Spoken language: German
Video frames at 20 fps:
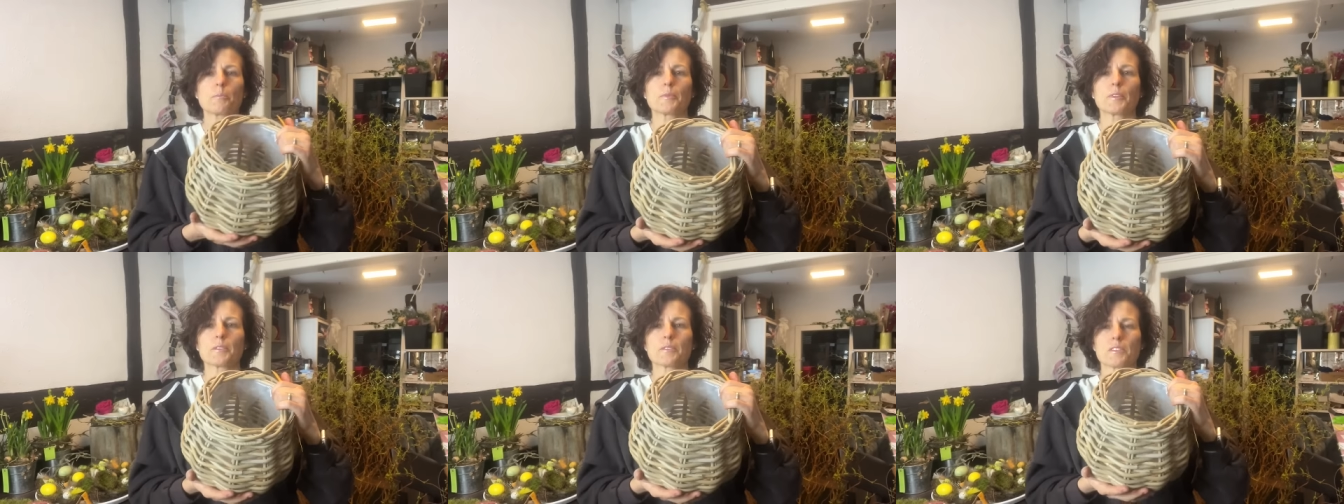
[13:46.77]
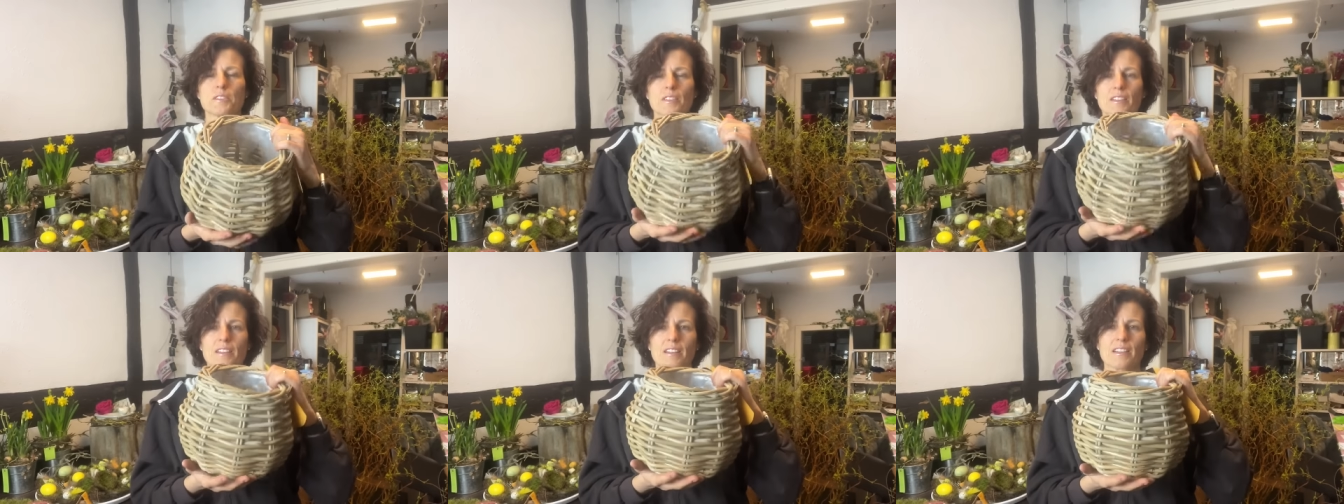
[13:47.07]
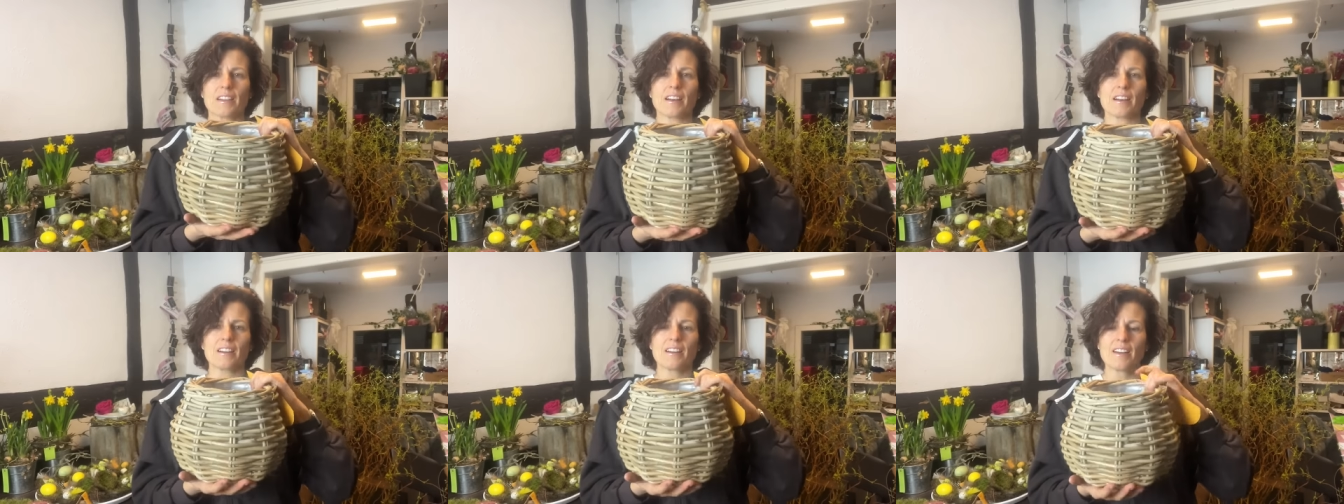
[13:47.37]
Und habe ich gesagt,
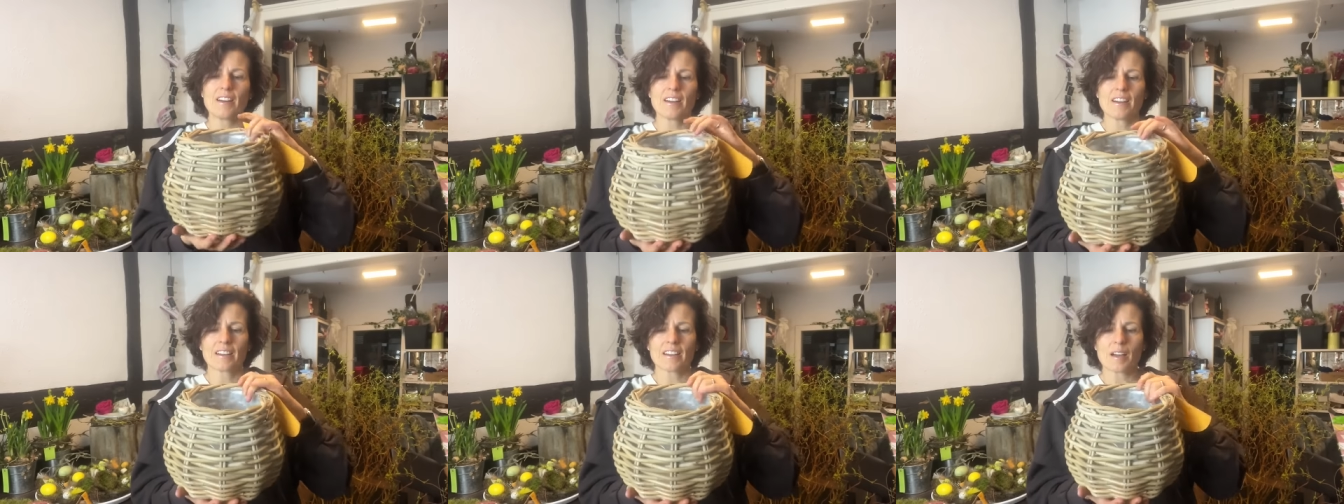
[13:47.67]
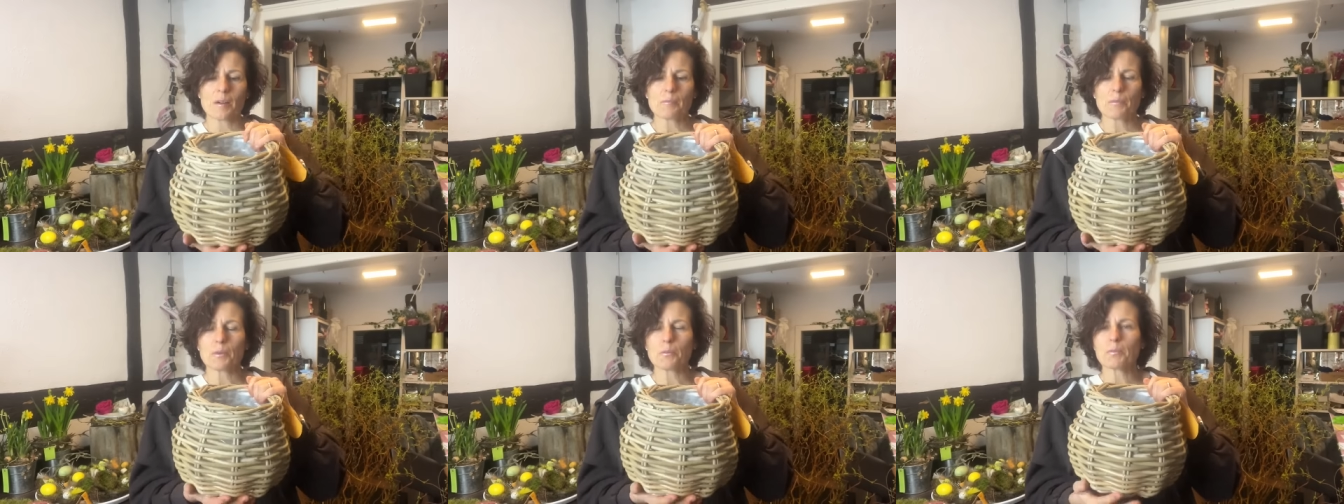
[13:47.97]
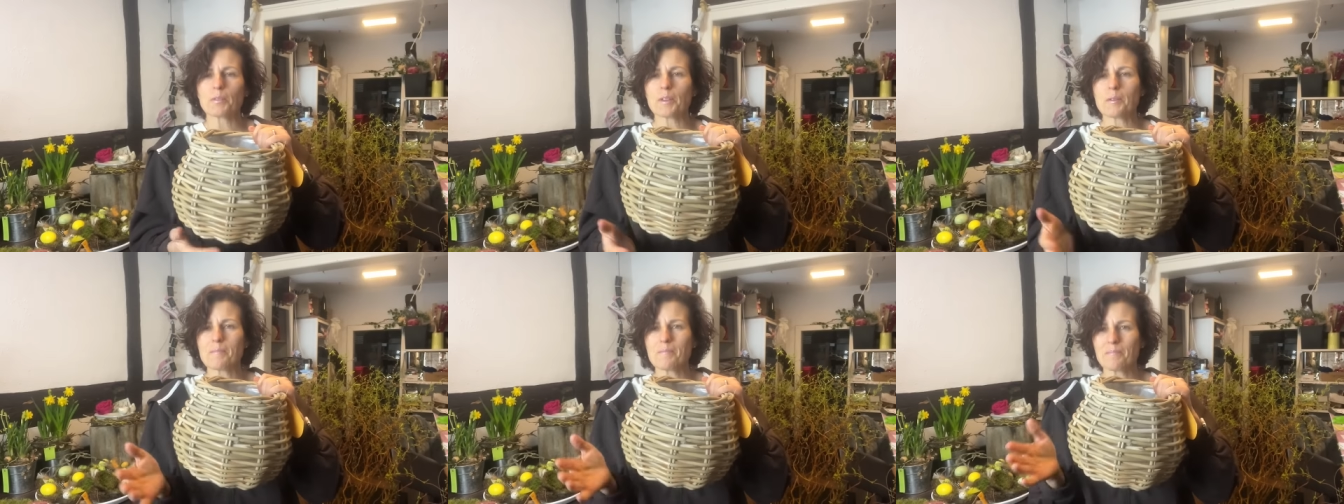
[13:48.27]
klar, kein
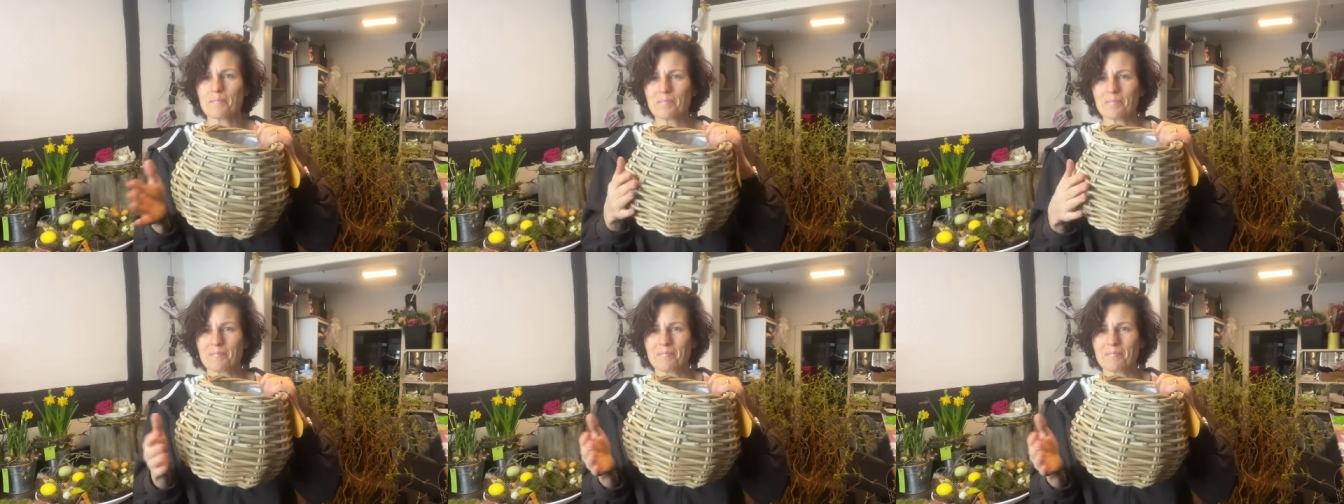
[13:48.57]
Problem,